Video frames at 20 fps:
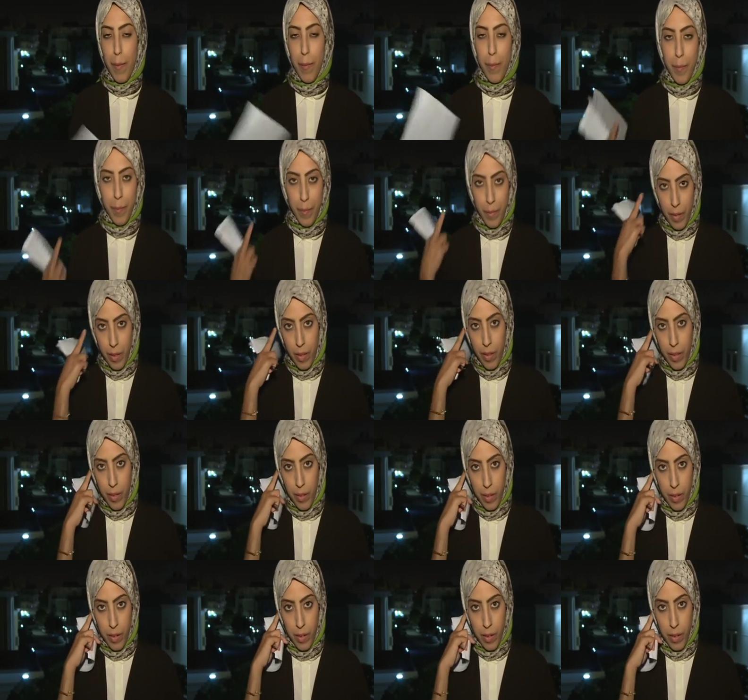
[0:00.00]
نعم
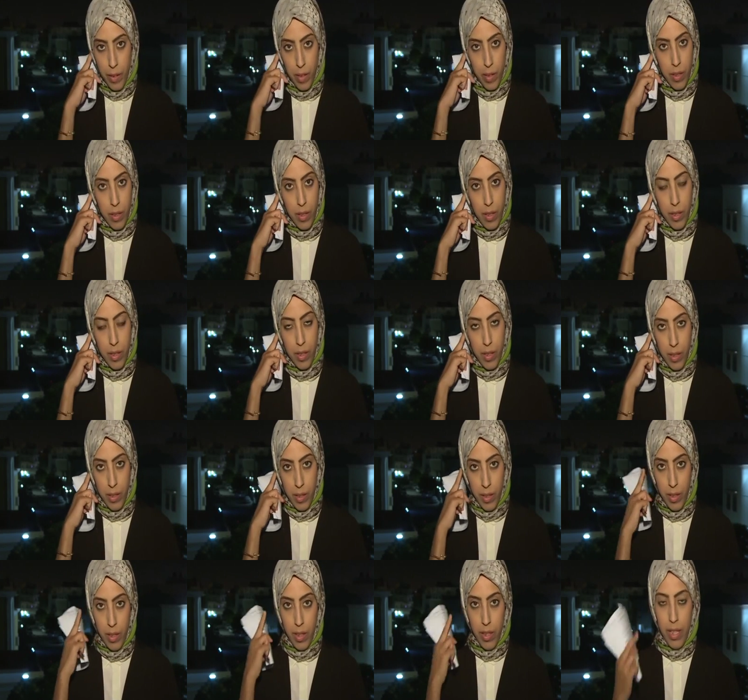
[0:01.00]
هل
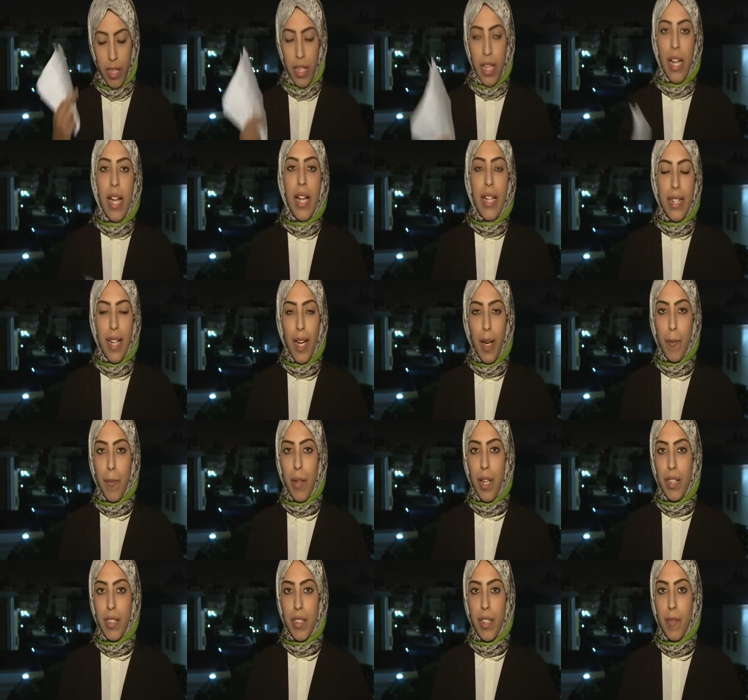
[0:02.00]
تستمعين إلي؟
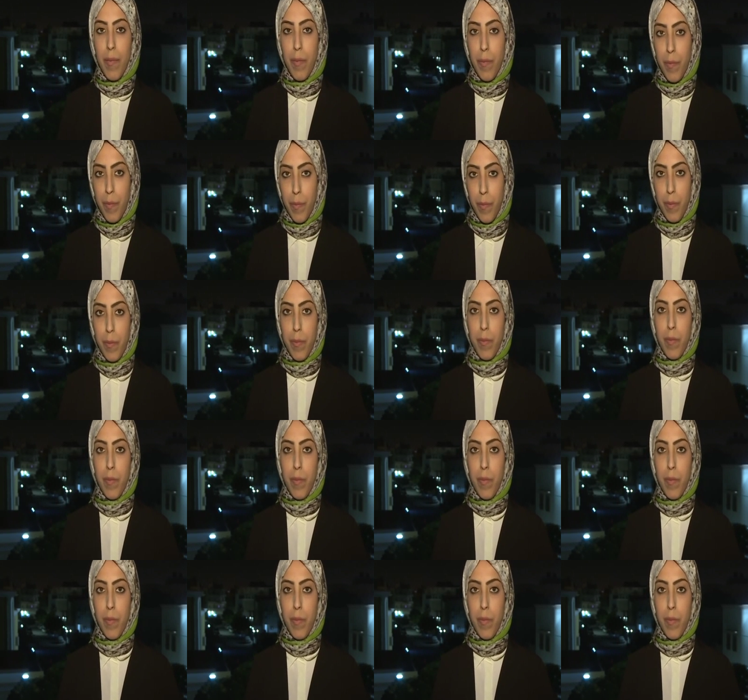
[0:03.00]
نعم غادة